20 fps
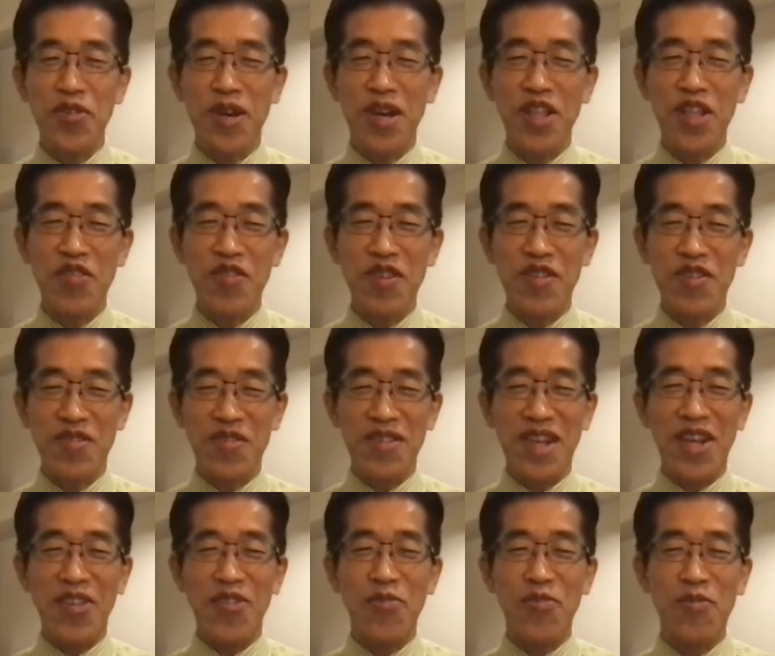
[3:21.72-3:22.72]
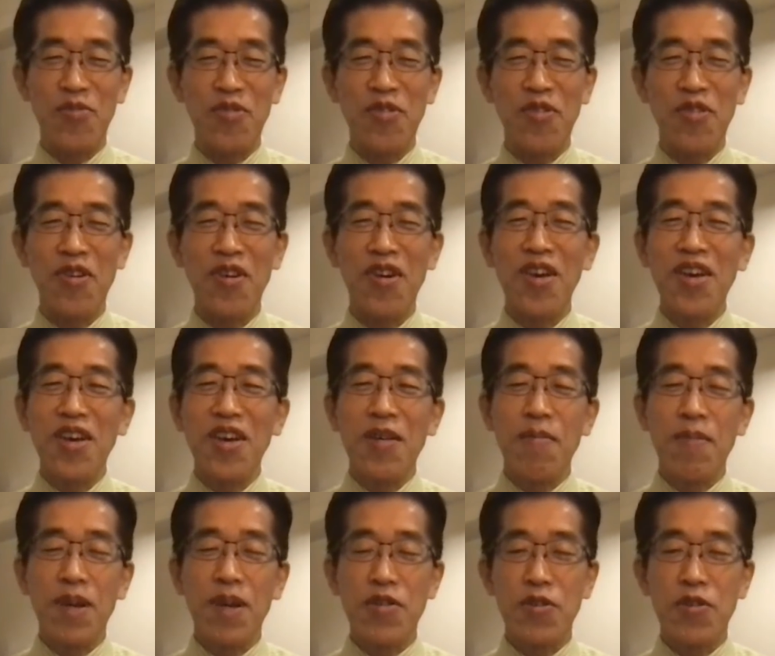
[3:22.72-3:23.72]
ていう感じはするんだけども、
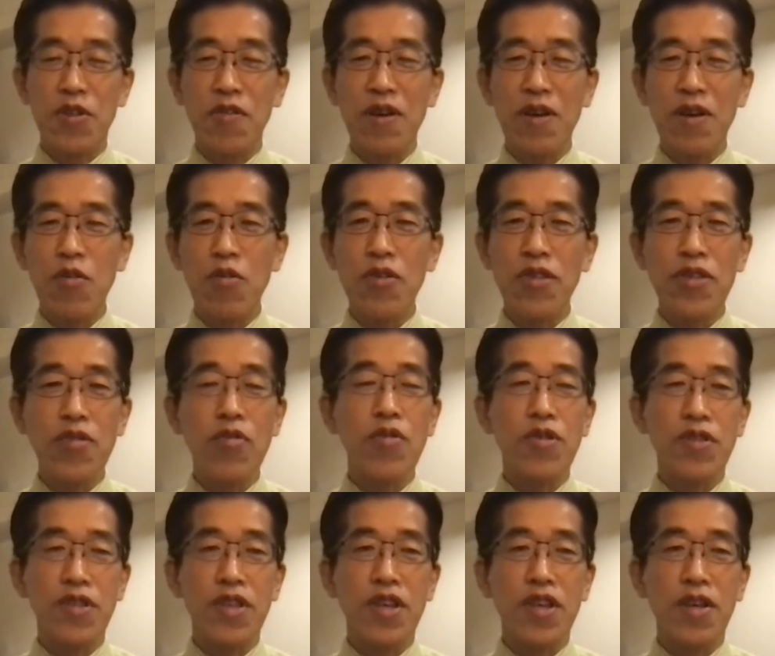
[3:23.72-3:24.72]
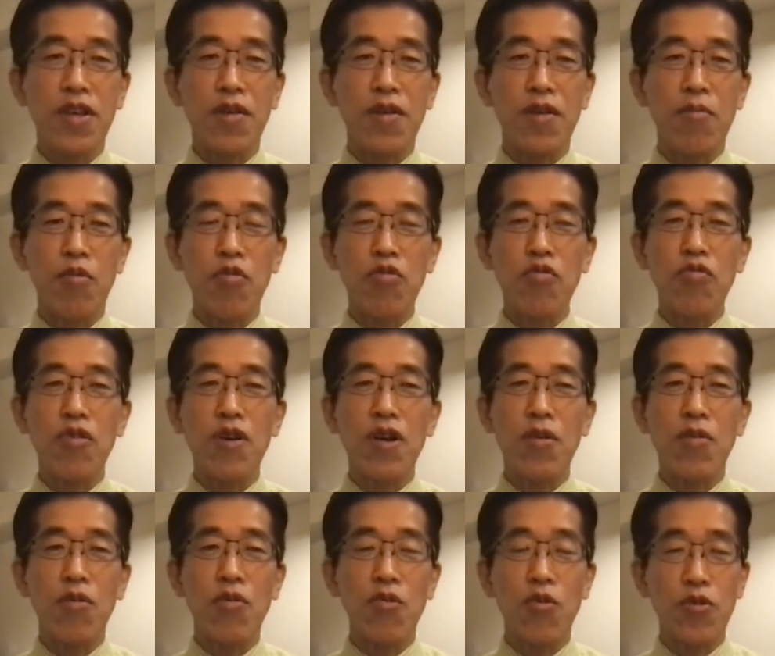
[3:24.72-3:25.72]
まあ、それは置いておいて、僕
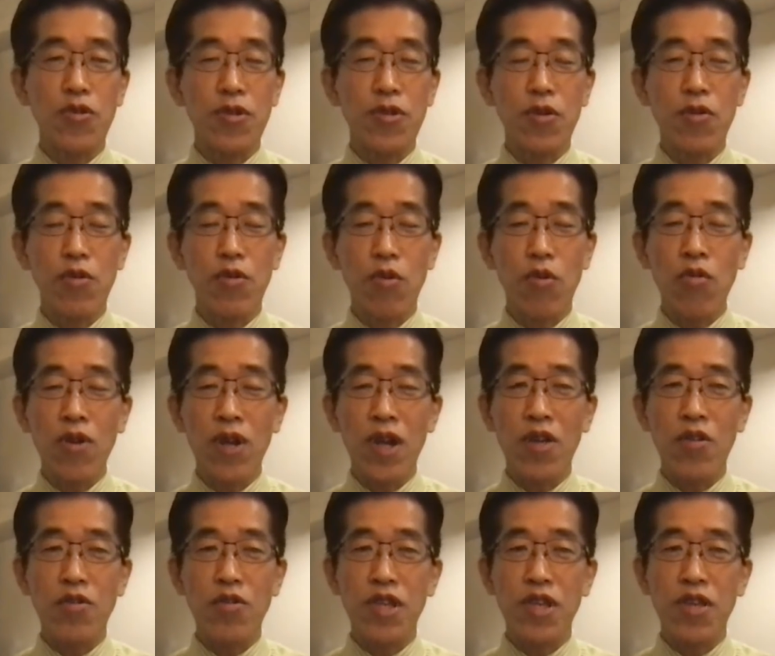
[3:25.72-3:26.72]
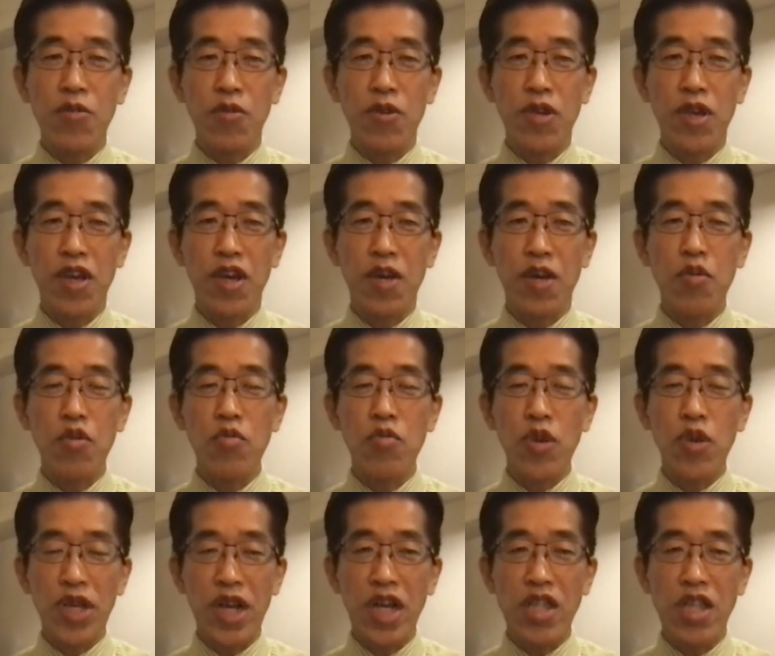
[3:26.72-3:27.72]
はこの今回の選挙の結果、僕
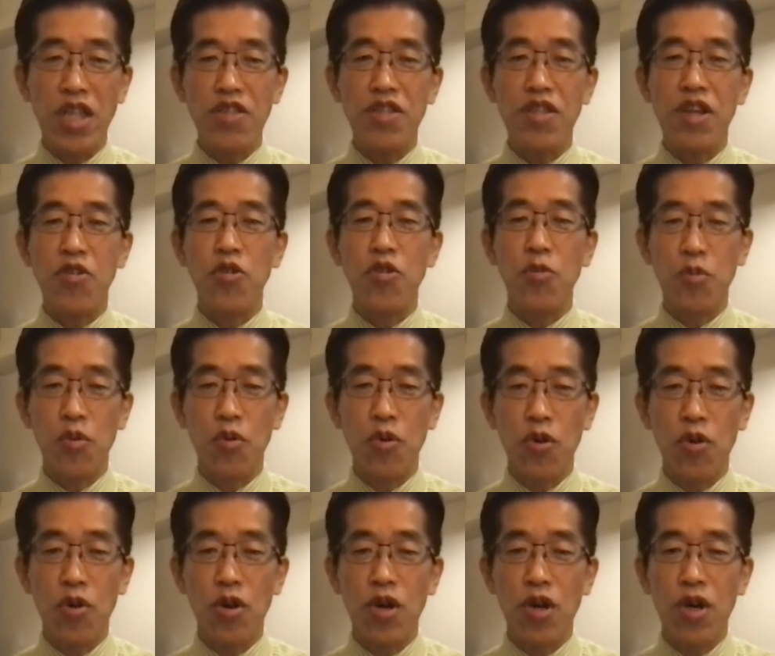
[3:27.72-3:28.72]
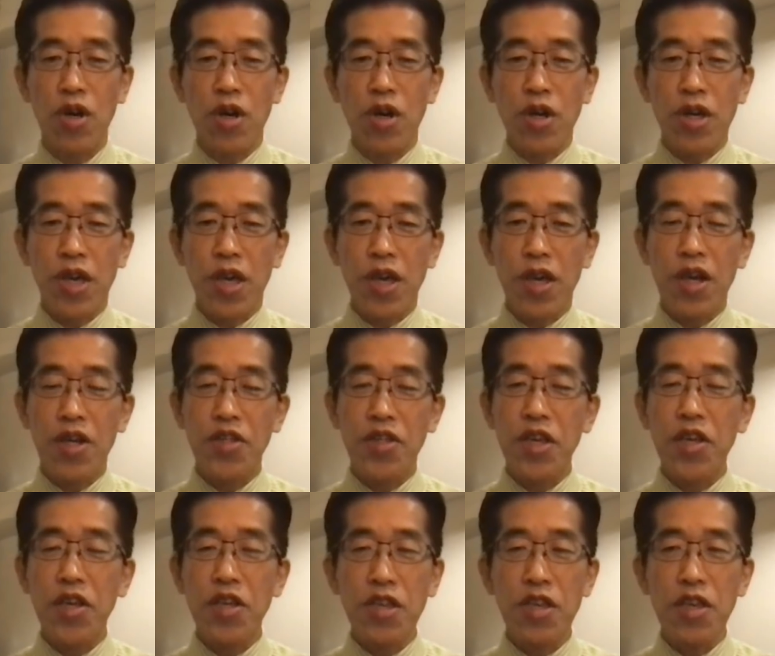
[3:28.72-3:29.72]
も意外だったけども、結果
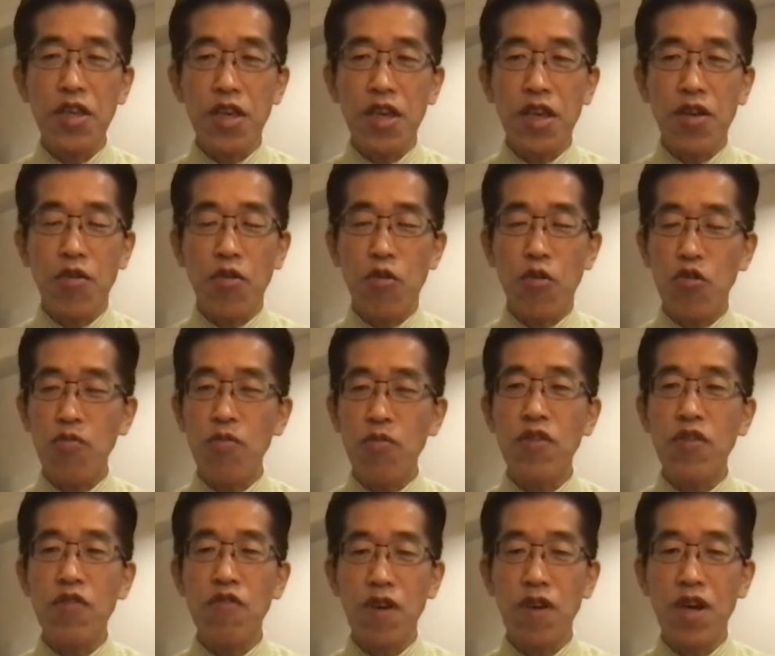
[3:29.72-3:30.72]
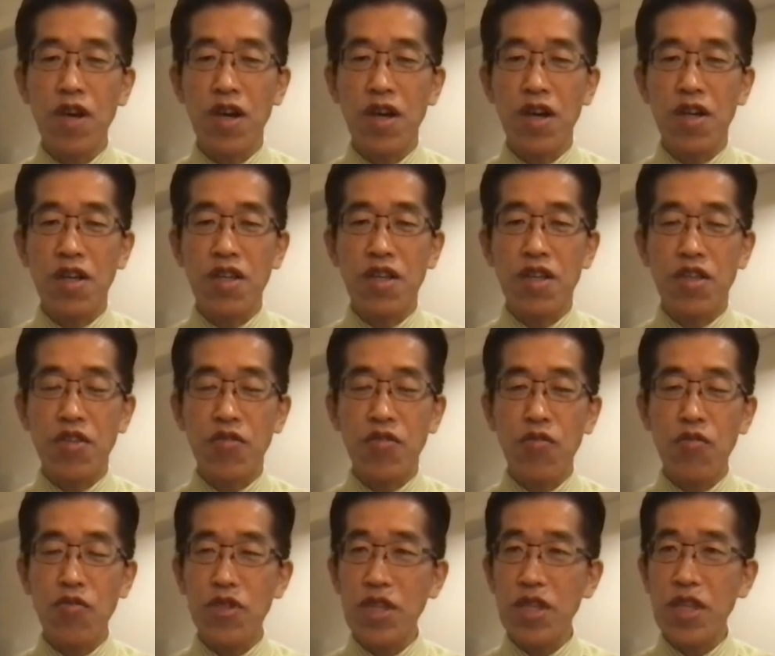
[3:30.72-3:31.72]
的に国民は非
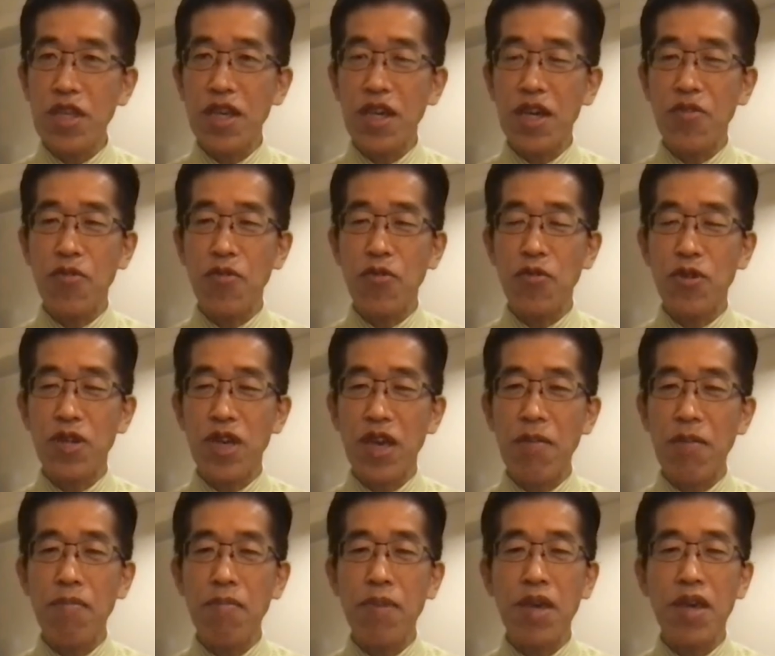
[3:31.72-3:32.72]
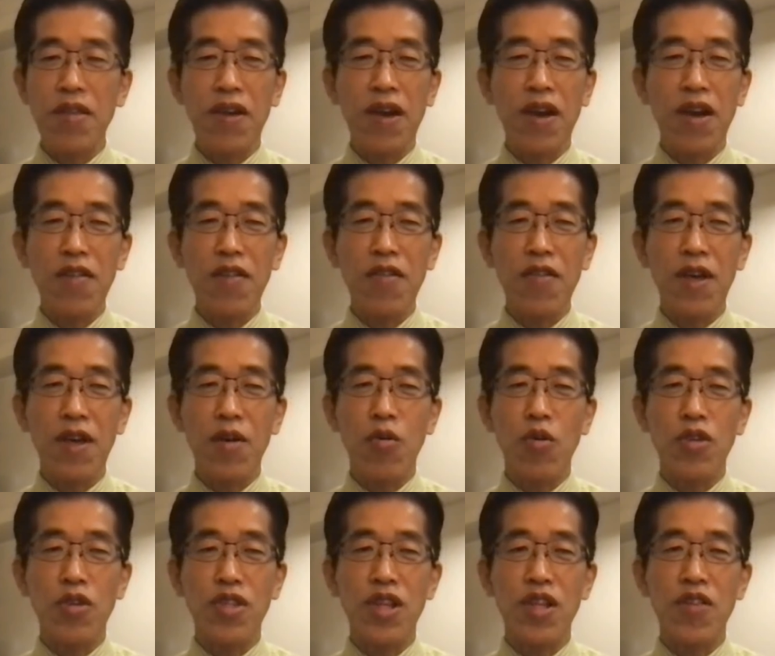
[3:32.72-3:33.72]
常にあの賢明な判断
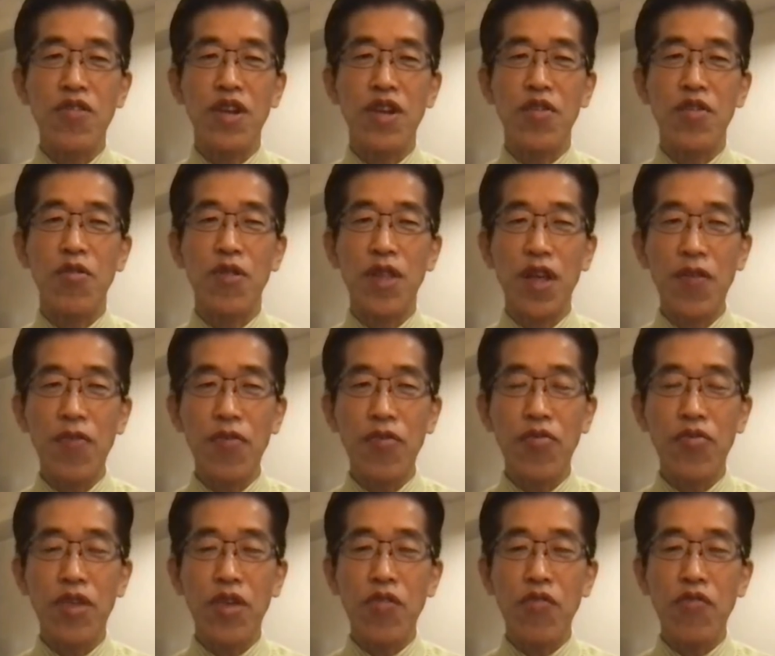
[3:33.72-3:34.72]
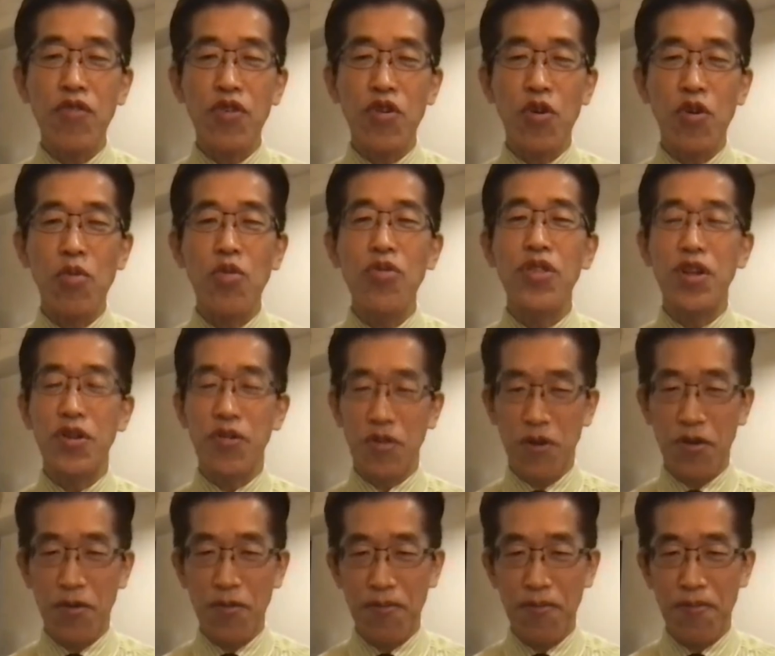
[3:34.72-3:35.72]
をしたんだろうなっていうふうに思ってる。
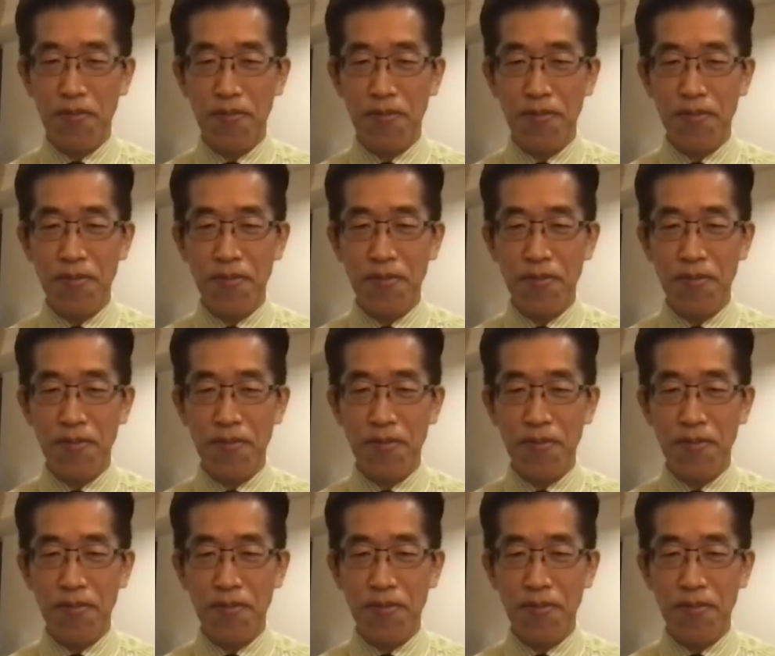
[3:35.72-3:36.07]
う